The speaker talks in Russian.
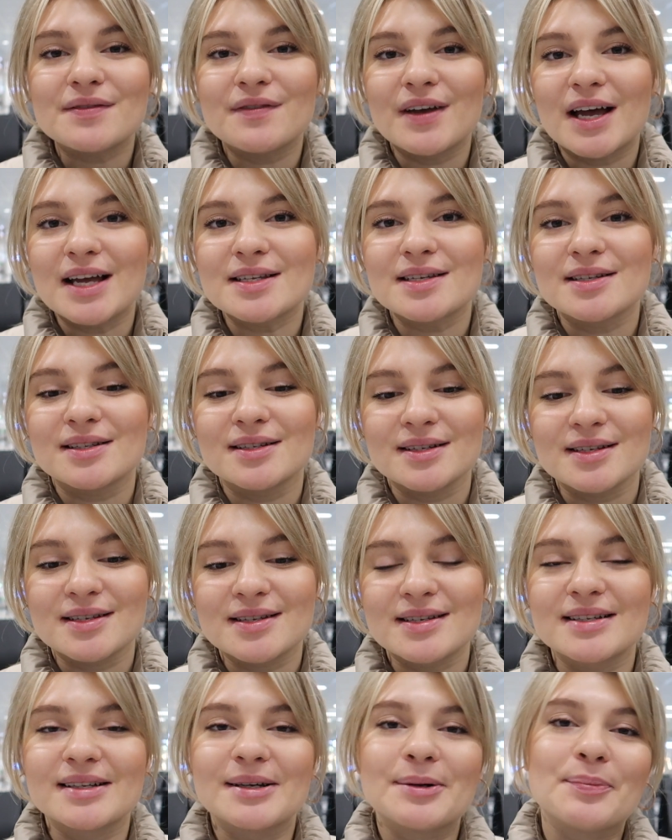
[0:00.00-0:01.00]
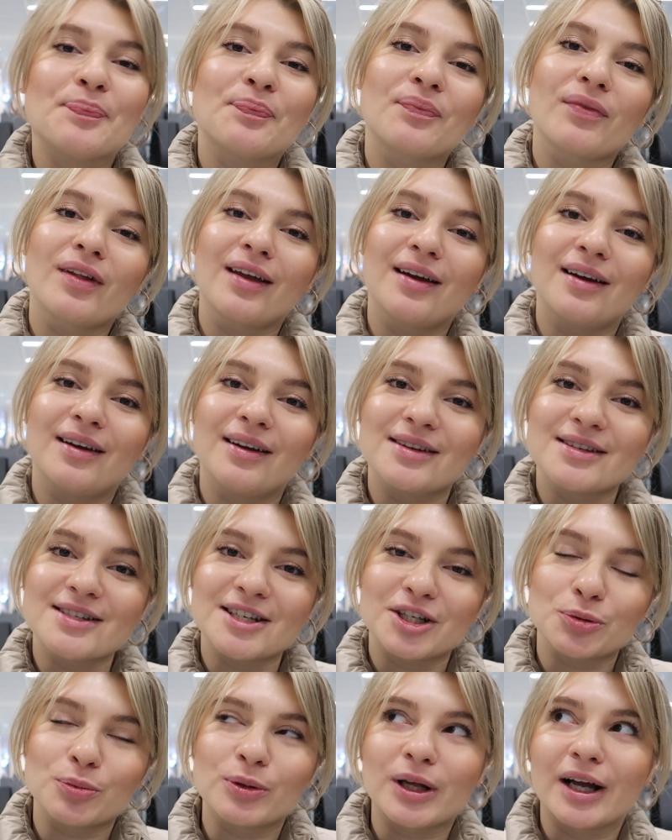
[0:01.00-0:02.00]
связанный с, э,
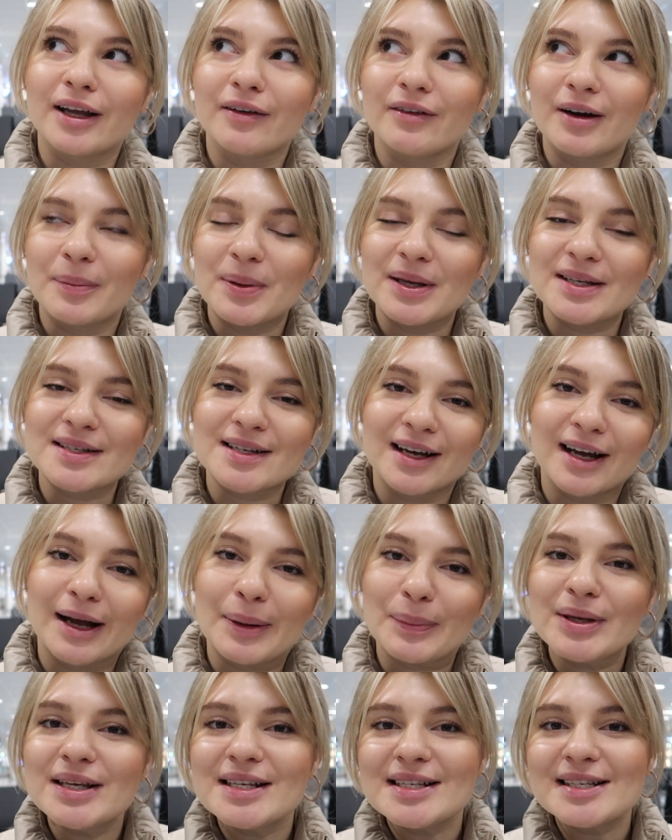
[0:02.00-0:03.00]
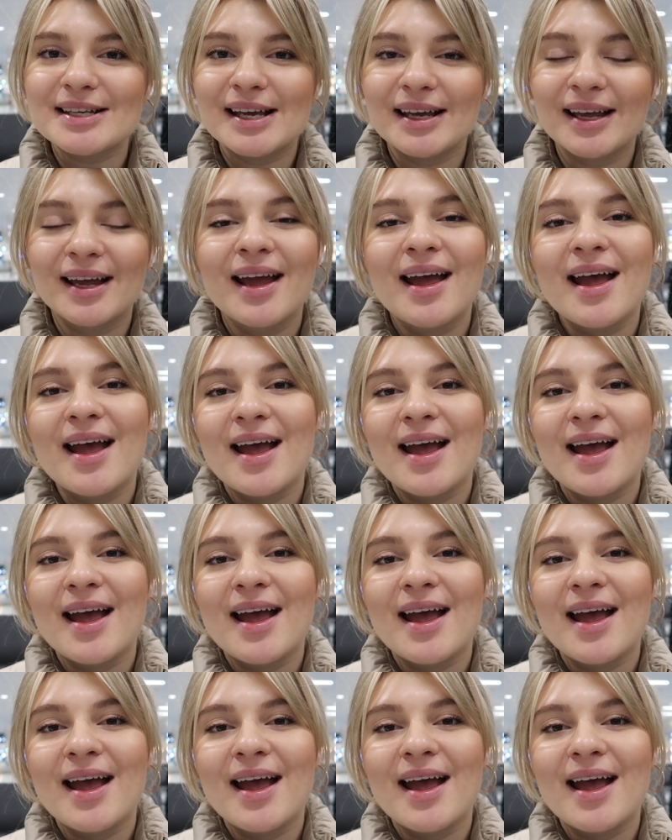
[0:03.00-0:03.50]
скажем так, Европейской комиссией